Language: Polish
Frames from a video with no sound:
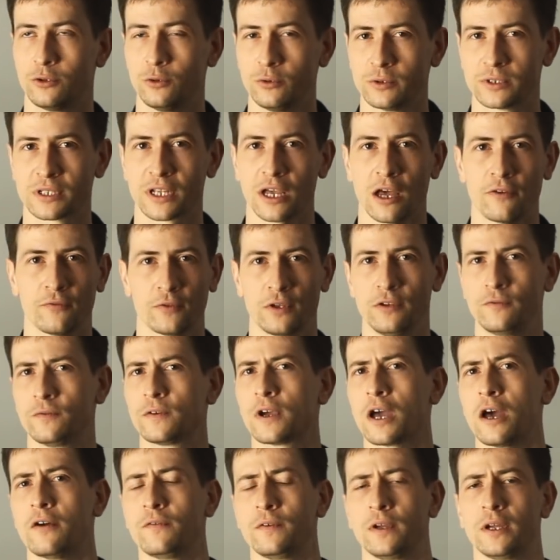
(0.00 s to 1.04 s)
truskawki
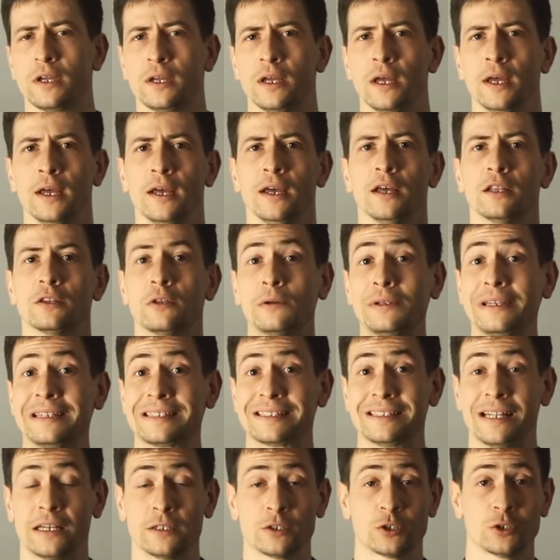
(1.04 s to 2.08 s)
w kawie, to
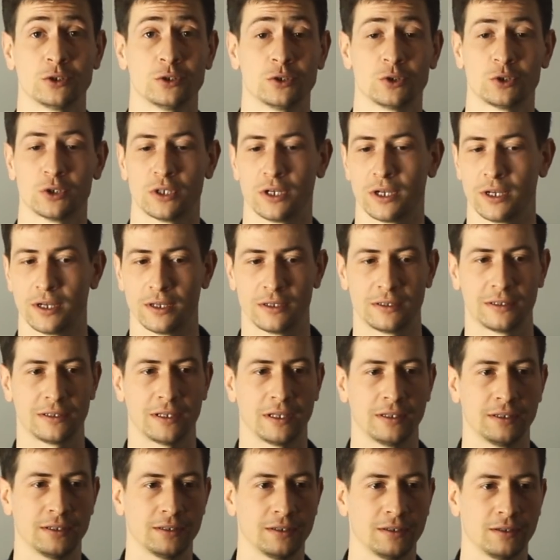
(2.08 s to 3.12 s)
nie znaczy, że
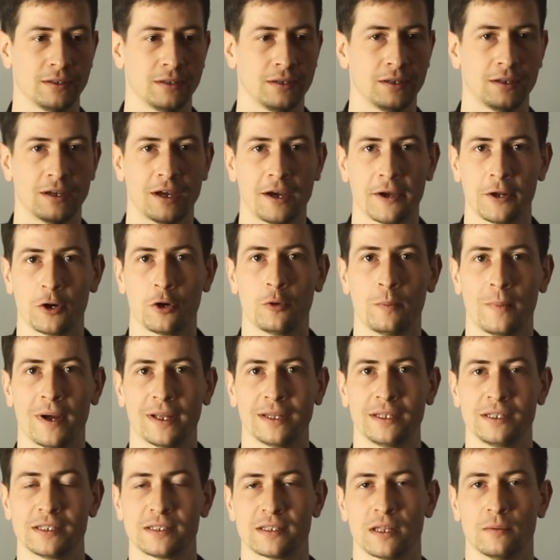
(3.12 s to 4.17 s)
ten
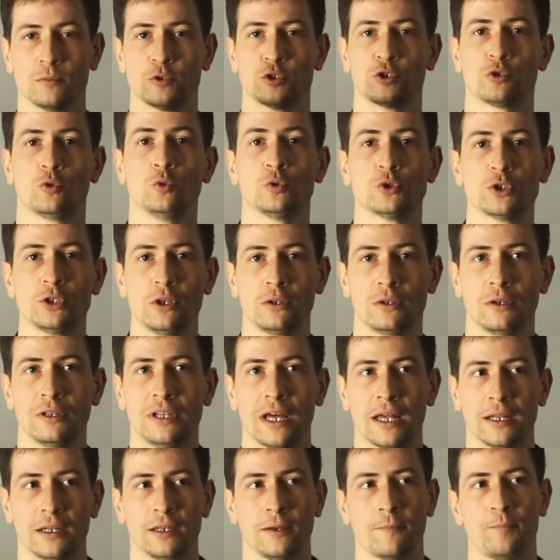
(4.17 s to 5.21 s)
aromat jest tam sztucznie
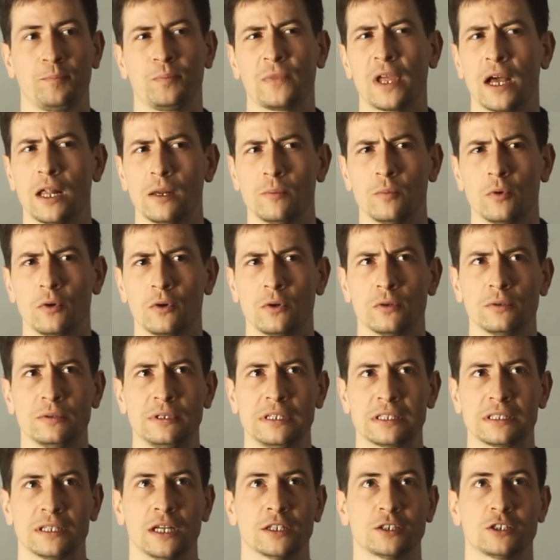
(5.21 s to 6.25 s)
dodany, albo
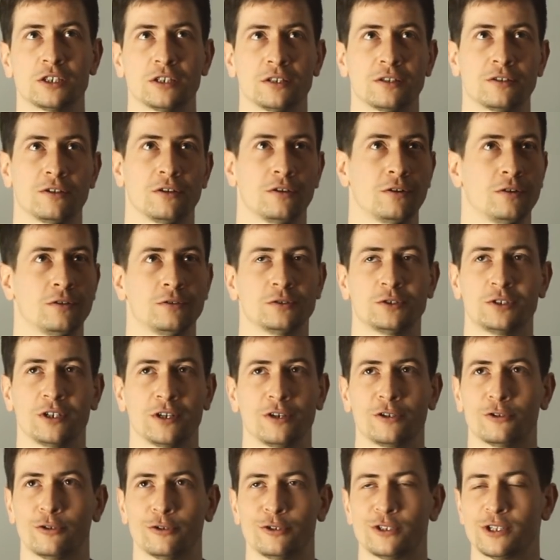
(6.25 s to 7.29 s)
nie znaczy to,
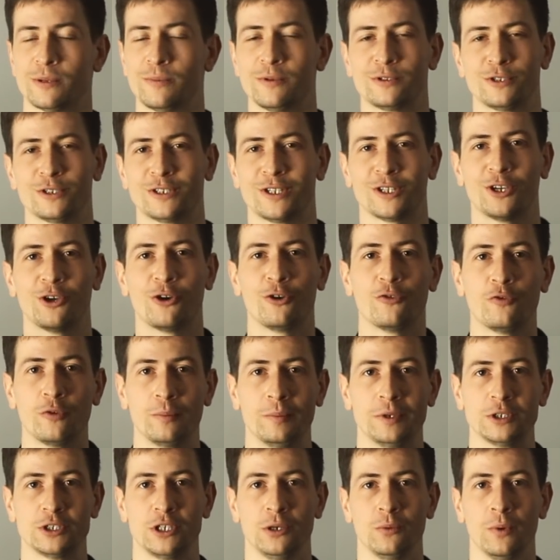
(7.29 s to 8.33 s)
że ktoś sobie coś takiego
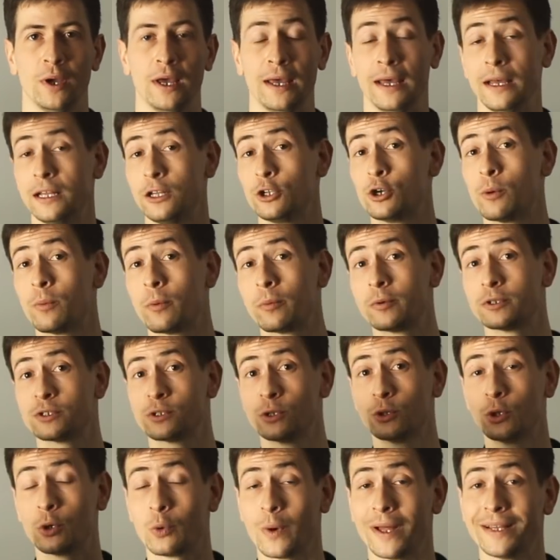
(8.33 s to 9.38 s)
wymyślił, tylko po
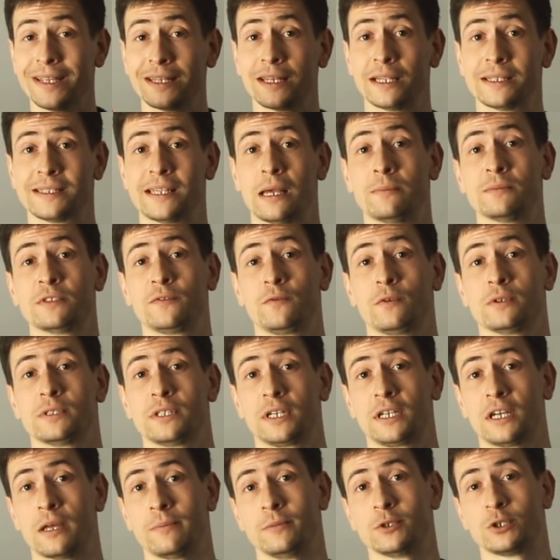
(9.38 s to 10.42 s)
prostu dokładnie ten sam
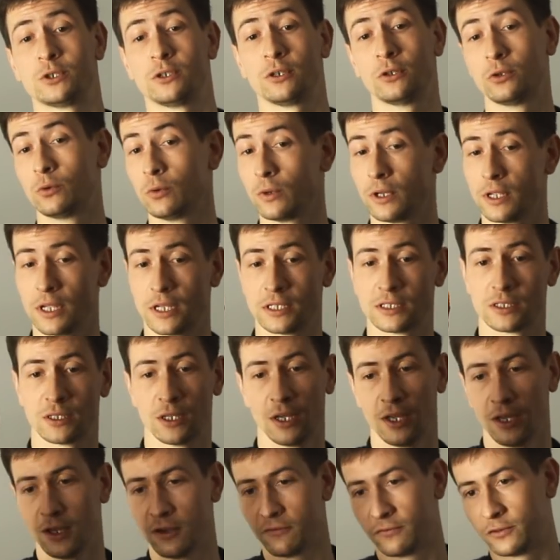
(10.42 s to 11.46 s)
związek chemiczny, który
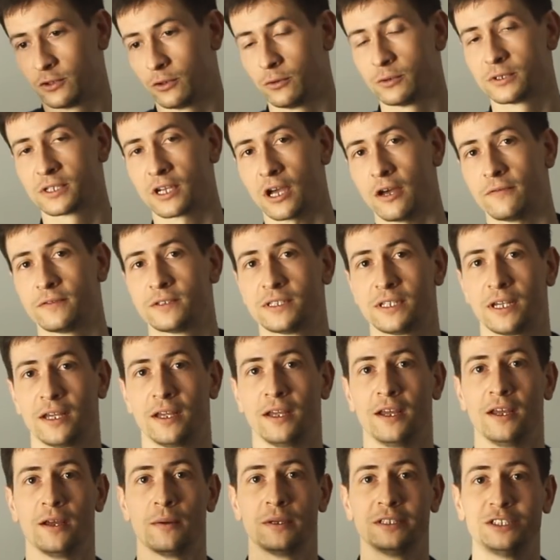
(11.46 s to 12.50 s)
jest w
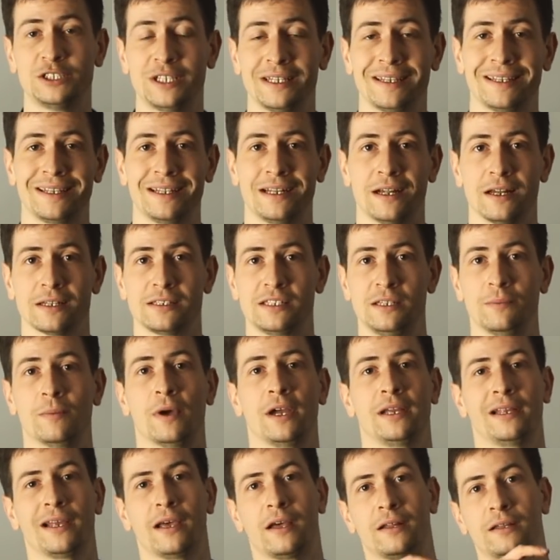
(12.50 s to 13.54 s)
truskawce dzięki reakcji
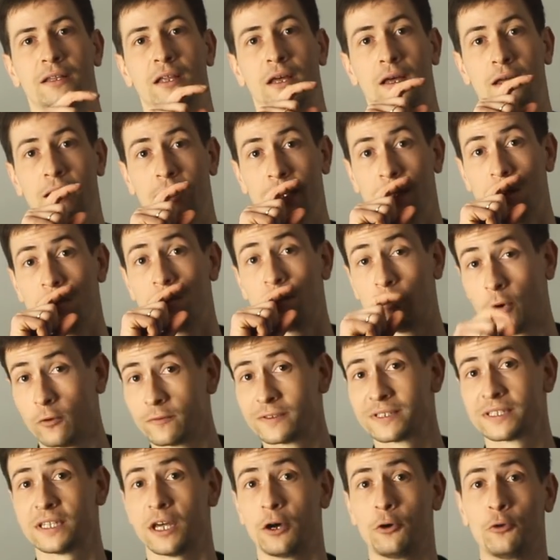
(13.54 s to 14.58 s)
Maillarda
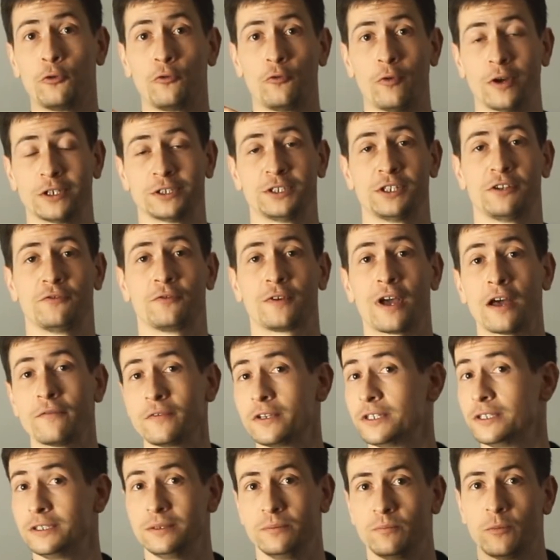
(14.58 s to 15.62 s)
powstał właśnie w
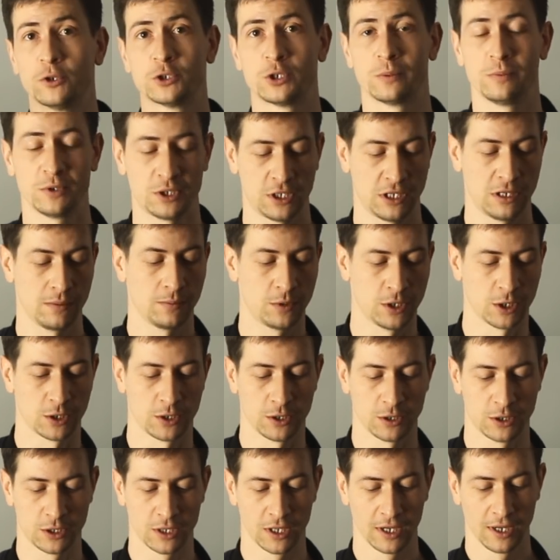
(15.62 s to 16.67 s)
kawie i możemy się nim
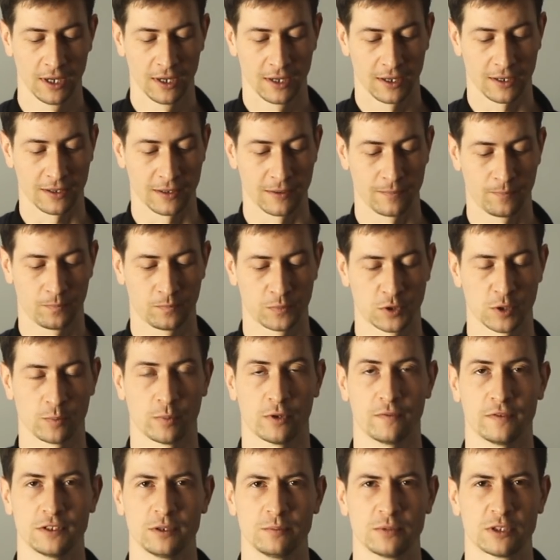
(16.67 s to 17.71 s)
cieszyć. E,
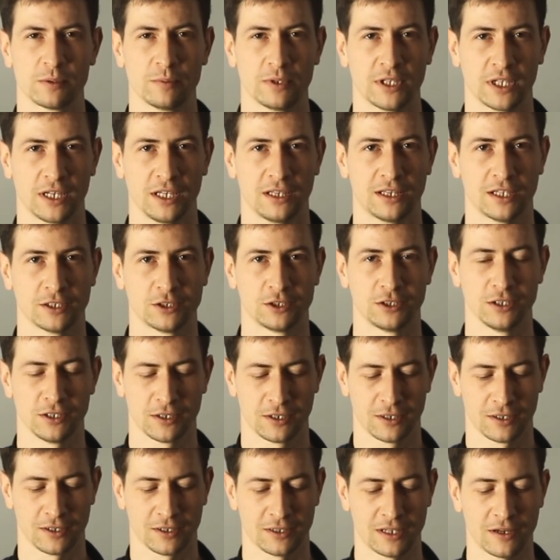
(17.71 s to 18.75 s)
przeprowadzimy sobie taki
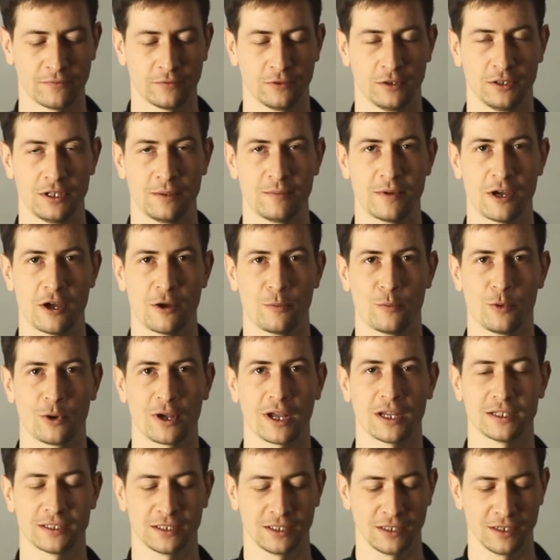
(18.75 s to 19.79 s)
teścik. Dawno nie miałem
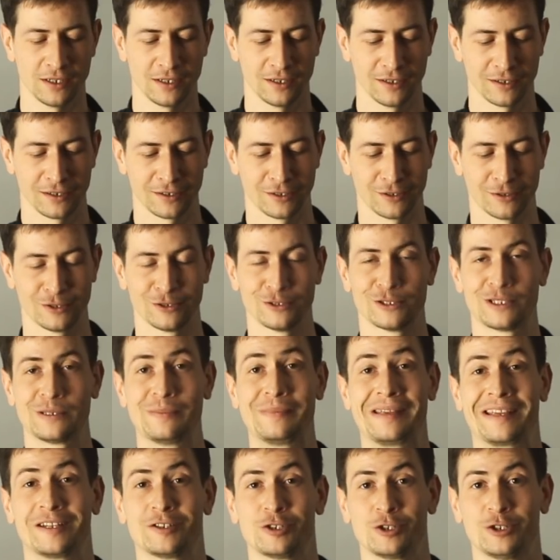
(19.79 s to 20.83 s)
okazji e,
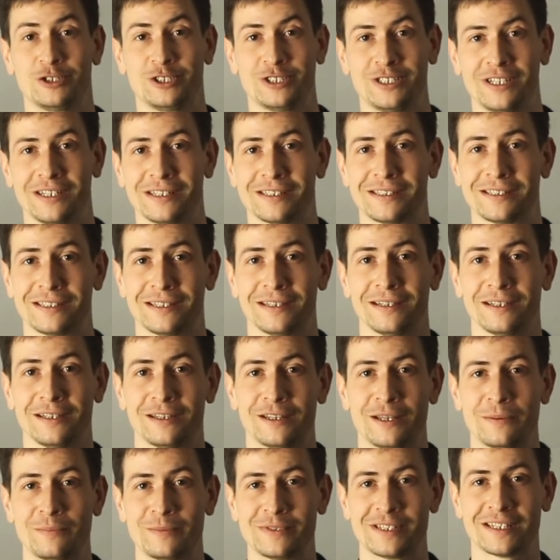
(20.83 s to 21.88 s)
zmierzyć się
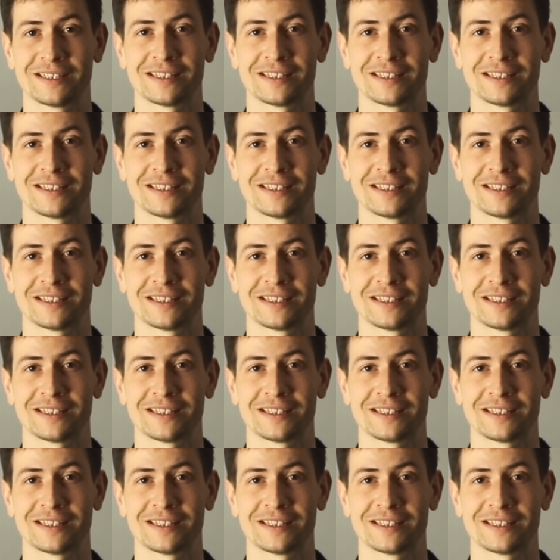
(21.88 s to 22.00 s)
z tym